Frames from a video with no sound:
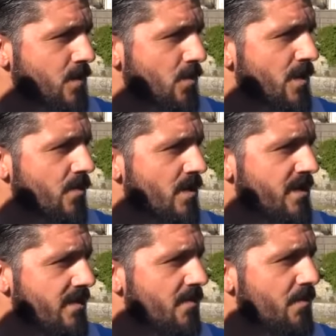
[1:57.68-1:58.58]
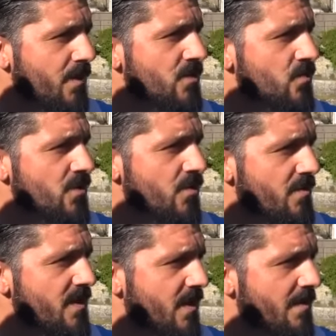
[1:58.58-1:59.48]
con il collettivo puoi raggiungere gli
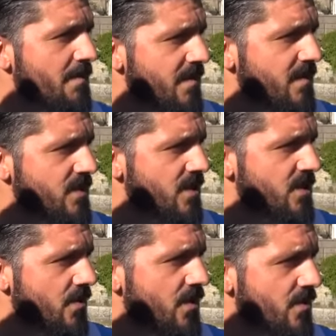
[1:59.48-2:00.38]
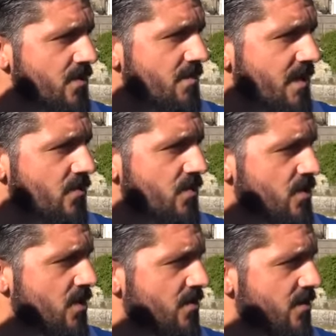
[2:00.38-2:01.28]
obiettivi, ma per vincere ci vogliono soprattutto i
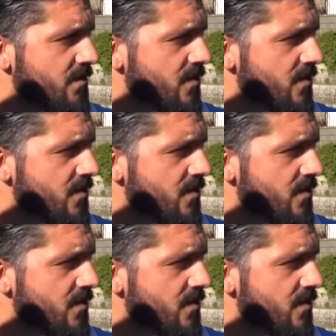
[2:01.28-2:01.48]
giocatori